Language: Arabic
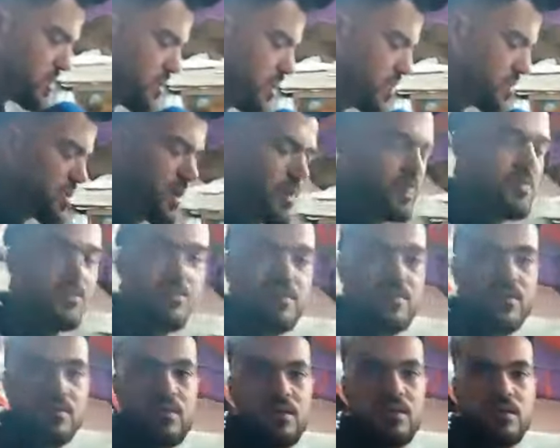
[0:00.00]
غتحطها
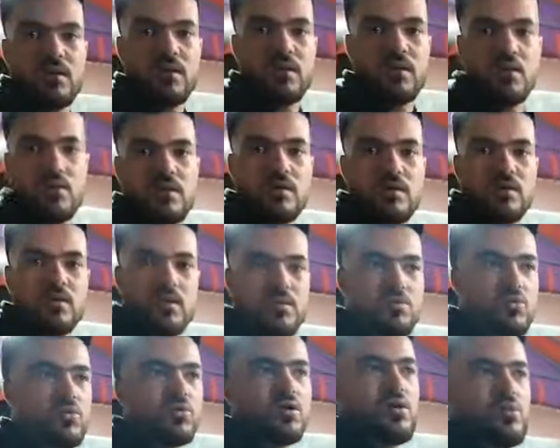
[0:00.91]

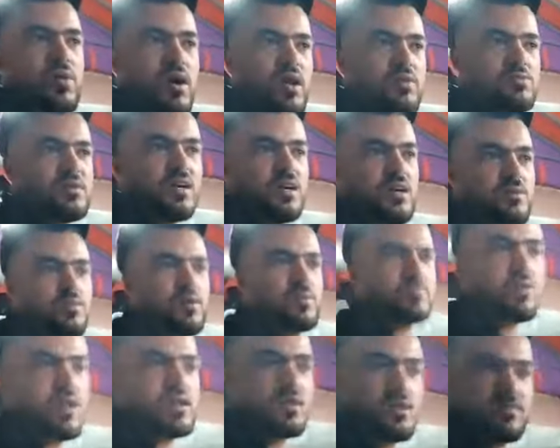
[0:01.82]
دابا طيب، كل واحد شحال
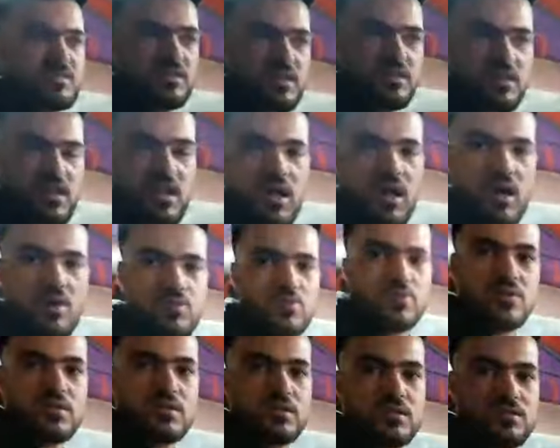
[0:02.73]
كيباع بطاطا ب 6 دراهم ونص